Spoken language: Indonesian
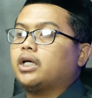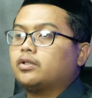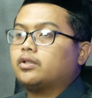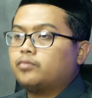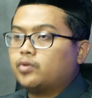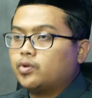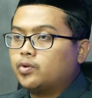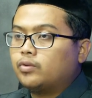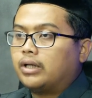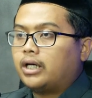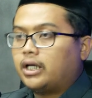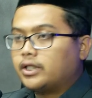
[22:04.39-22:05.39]
umruhu
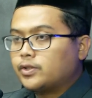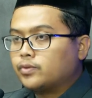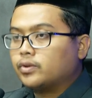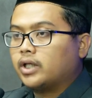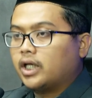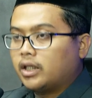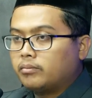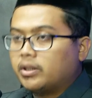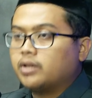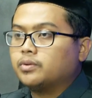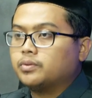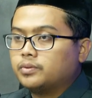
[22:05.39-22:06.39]
wa hasuna
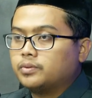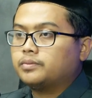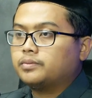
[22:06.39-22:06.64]
amaluhu